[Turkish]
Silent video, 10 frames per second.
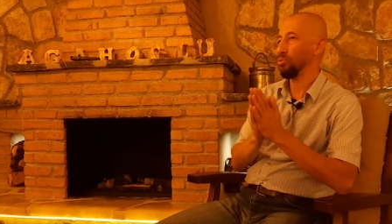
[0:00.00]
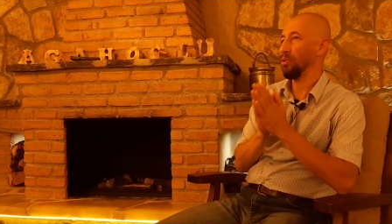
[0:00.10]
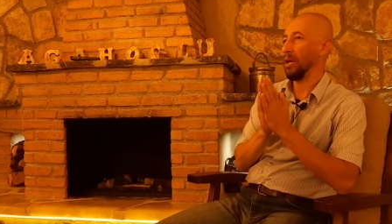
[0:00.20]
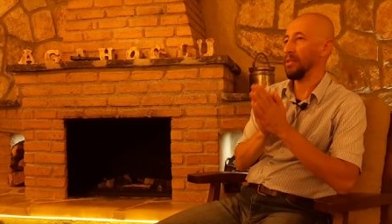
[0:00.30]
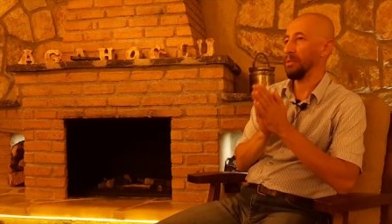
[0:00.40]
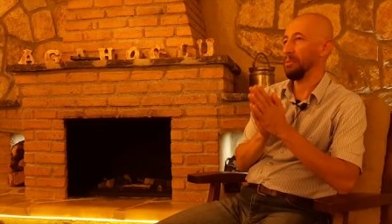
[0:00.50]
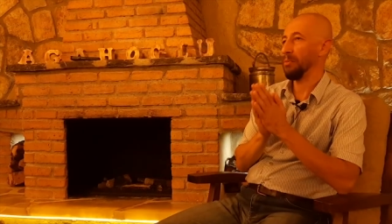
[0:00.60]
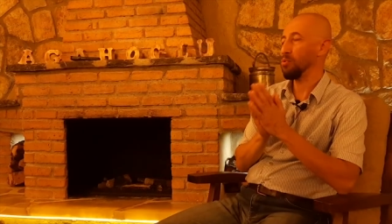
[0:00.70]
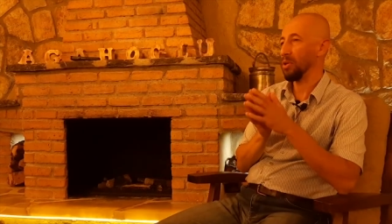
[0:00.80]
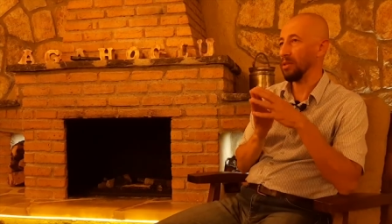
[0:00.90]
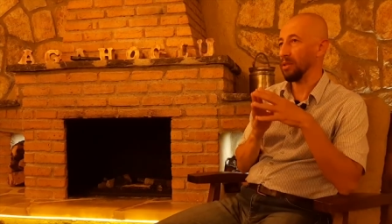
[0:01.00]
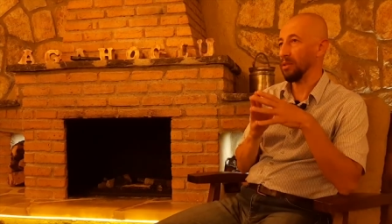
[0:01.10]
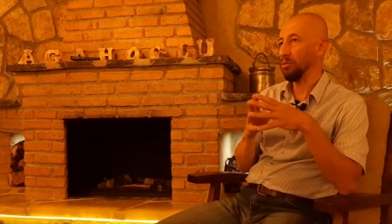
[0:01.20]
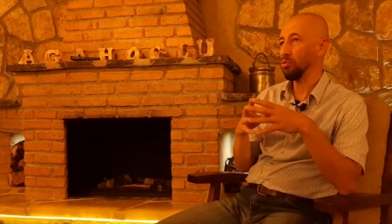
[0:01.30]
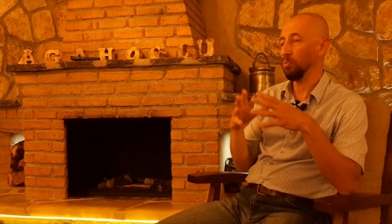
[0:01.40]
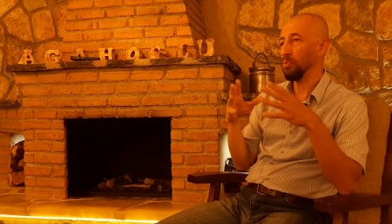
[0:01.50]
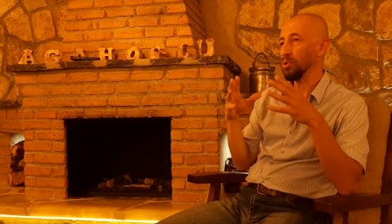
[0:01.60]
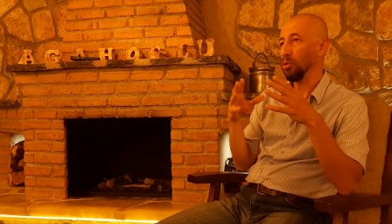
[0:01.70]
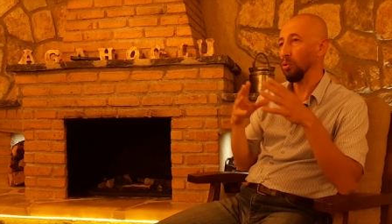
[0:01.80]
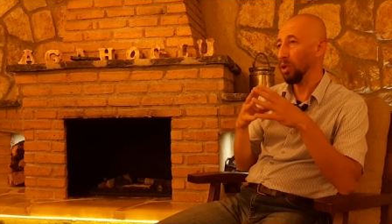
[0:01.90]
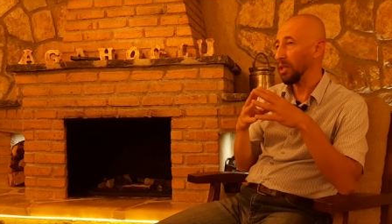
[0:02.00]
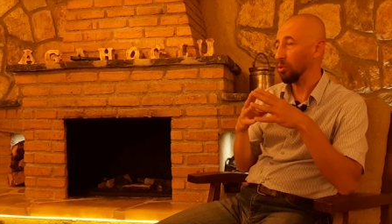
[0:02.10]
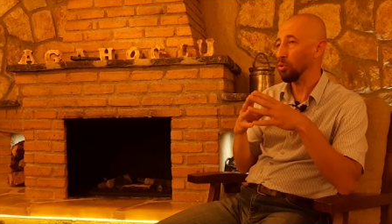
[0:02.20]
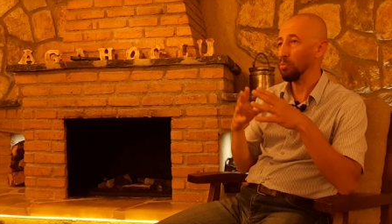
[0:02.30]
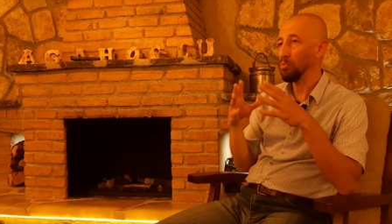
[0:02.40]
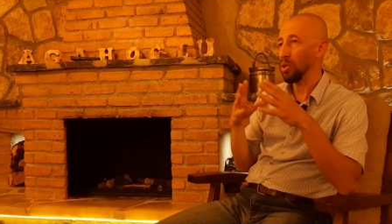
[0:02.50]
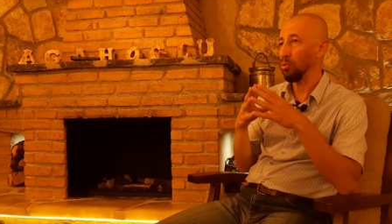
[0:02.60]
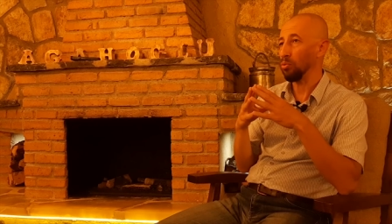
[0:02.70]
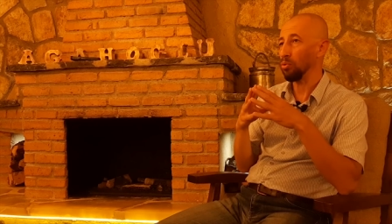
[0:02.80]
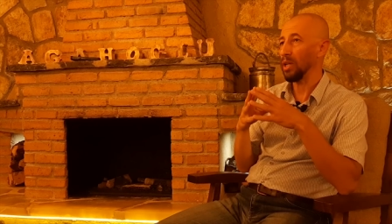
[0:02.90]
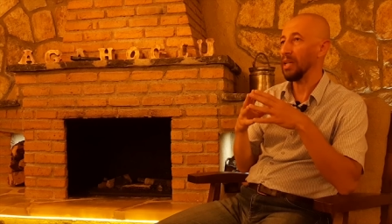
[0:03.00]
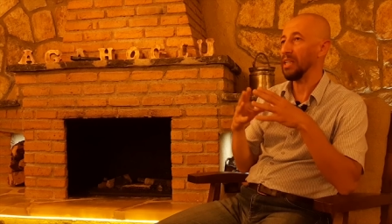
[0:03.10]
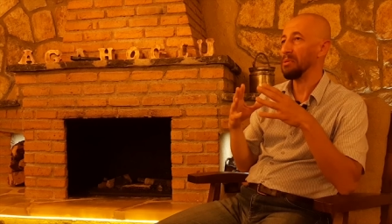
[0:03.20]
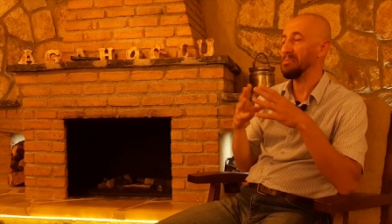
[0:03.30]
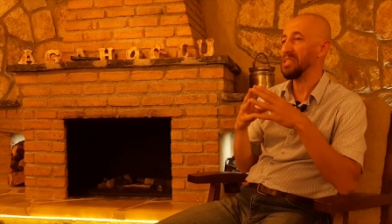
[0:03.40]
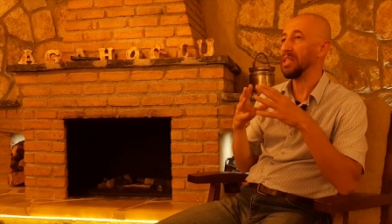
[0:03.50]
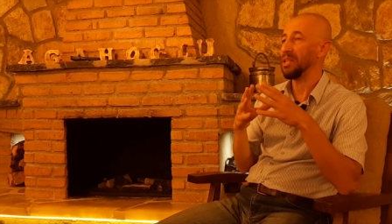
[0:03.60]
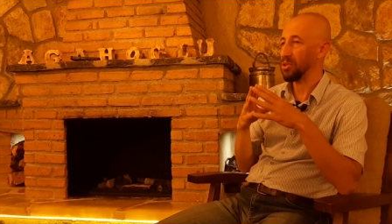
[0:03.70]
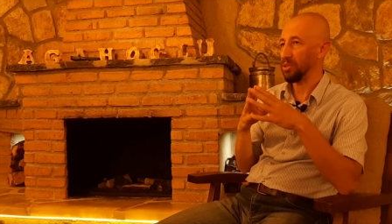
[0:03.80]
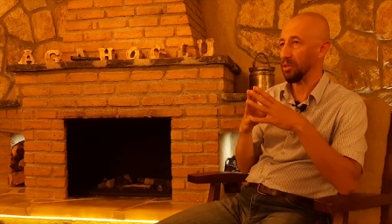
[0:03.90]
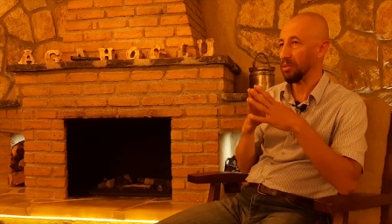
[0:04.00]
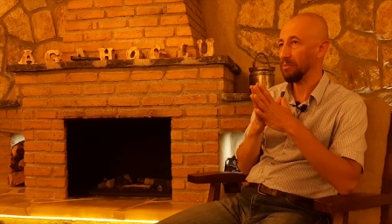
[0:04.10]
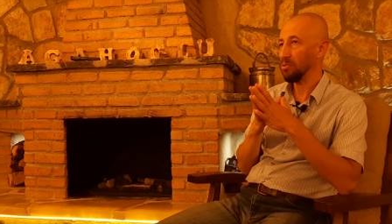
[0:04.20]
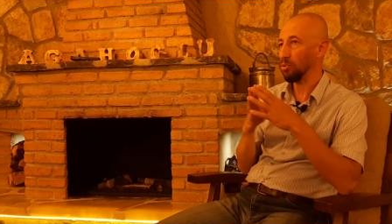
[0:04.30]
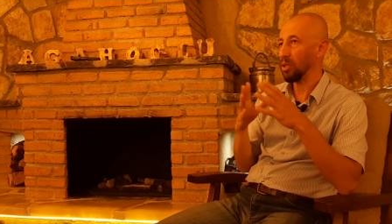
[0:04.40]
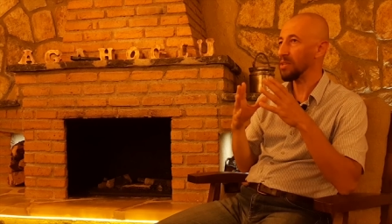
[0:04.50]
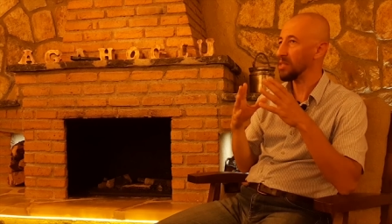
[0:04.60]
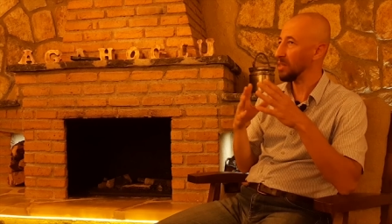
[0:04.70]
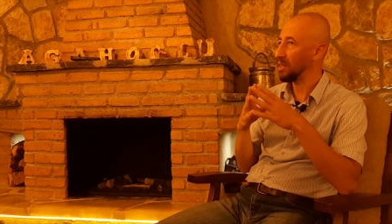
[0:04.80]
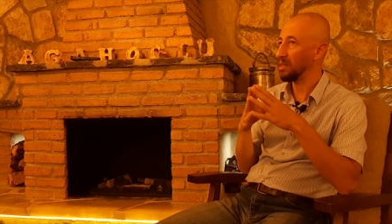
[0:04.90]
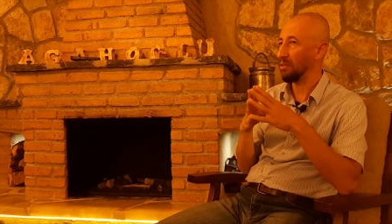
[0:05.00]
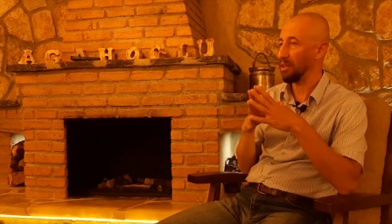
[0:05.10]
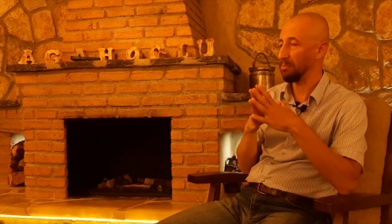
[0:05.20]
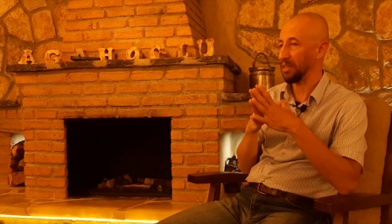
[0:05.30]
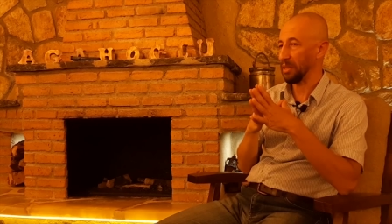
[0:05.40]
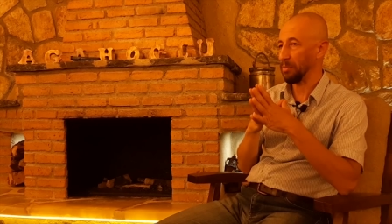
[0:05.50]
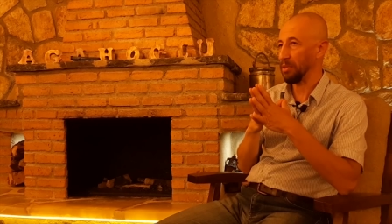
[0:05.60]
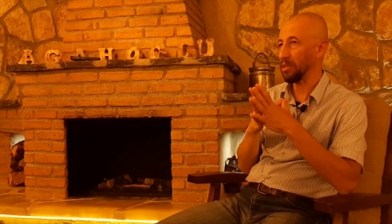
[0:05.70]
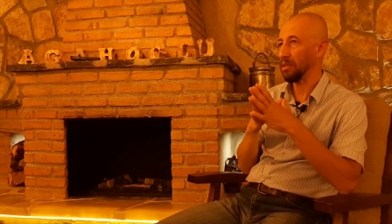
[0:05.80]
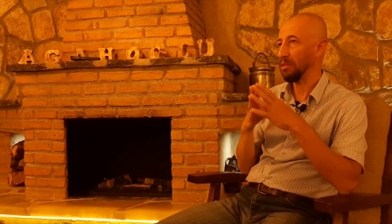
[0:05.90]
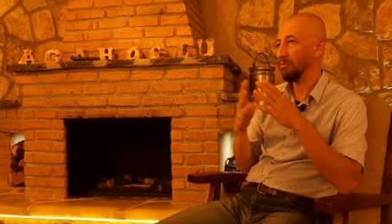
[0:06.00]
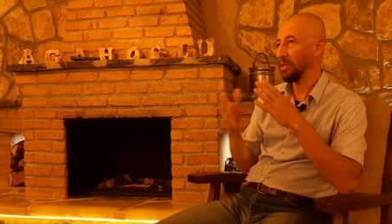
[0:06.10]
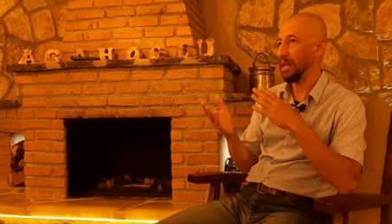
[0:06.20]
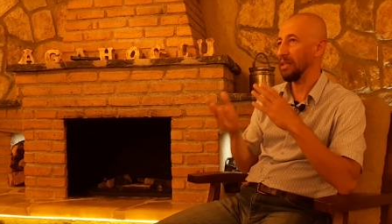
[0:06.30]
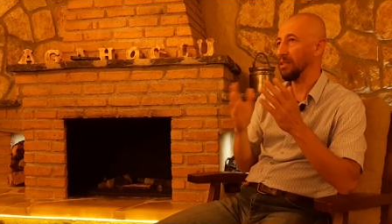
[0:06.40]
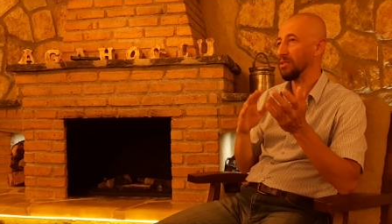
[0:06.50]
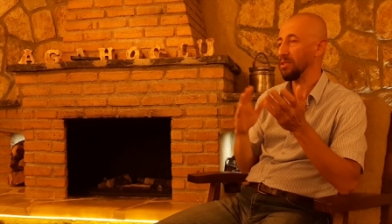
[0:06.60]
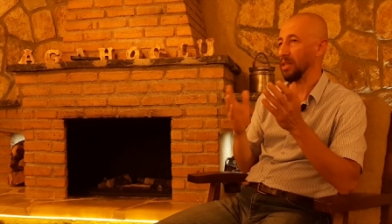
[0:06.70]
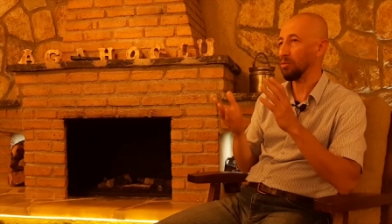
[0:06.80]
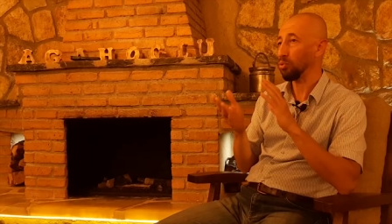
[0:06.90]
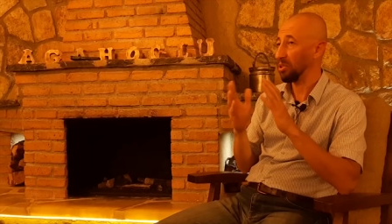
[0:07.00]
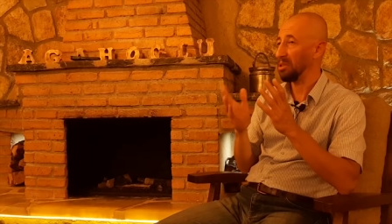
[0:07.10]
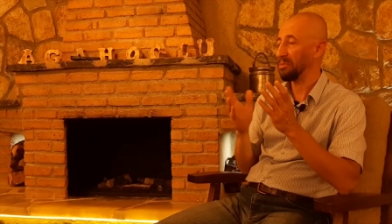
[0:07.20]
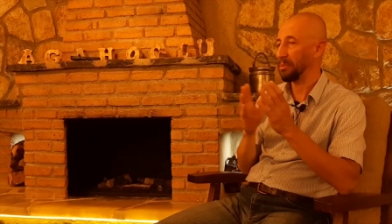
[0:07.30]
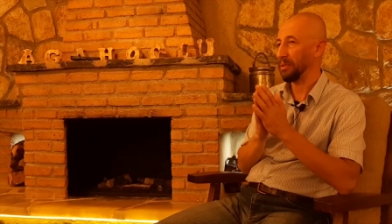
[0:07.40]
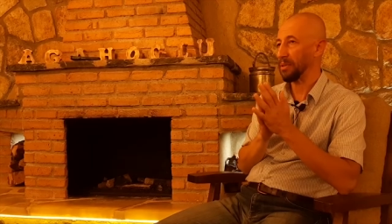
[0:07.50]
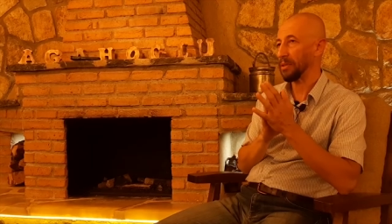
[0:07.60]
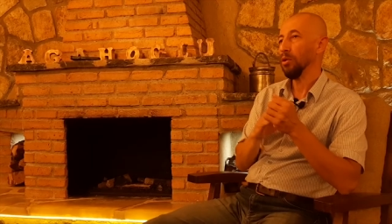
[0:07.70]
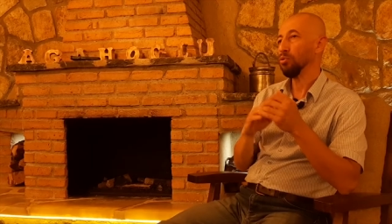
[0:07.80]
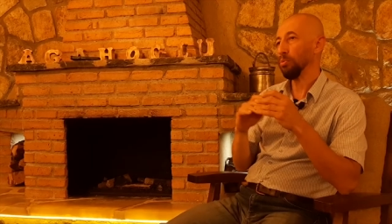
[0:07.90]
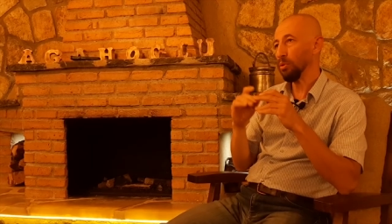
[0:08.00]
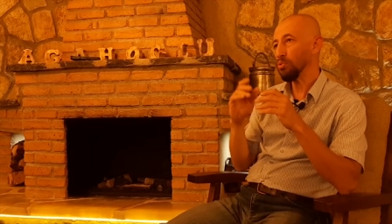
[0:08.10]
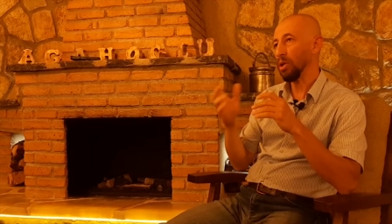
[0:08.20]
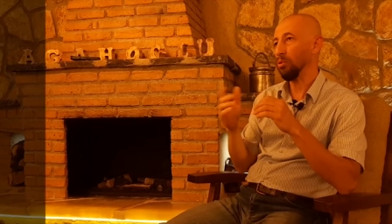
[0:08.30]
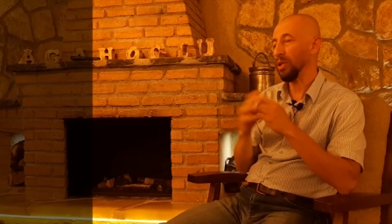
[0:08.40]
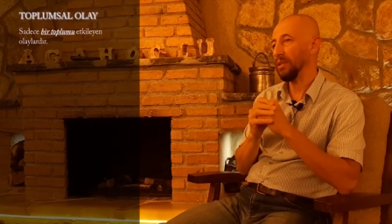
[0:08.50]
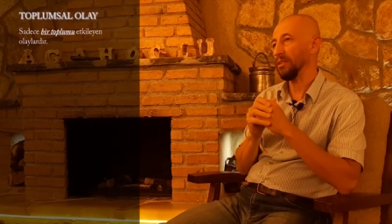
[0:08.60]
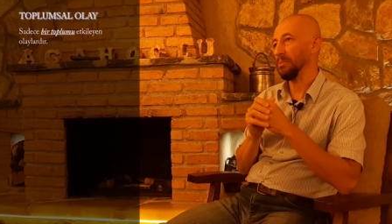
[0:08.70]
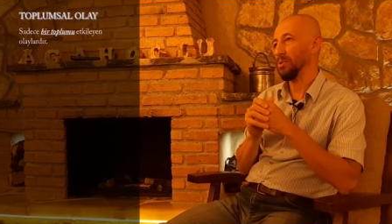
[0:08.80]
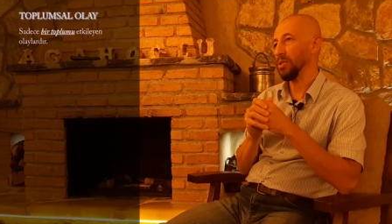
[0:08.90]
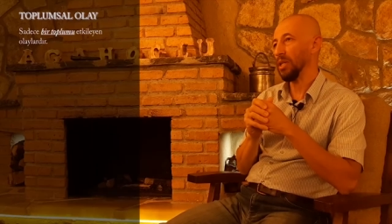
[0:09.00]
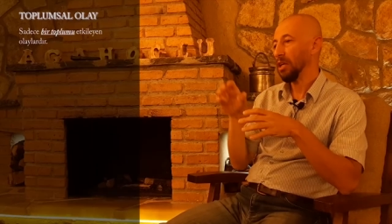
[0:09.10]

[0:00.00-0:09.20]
şunu arz etmeme müsaade edin. Toplumsal olayla toplumsal olgu genelde birbirine karıştırılır. Çünkü ikisi yakın kavramlar gibidir ve yerli yerince kullanılmayabilir. Toplumsal olay dediğimiz şey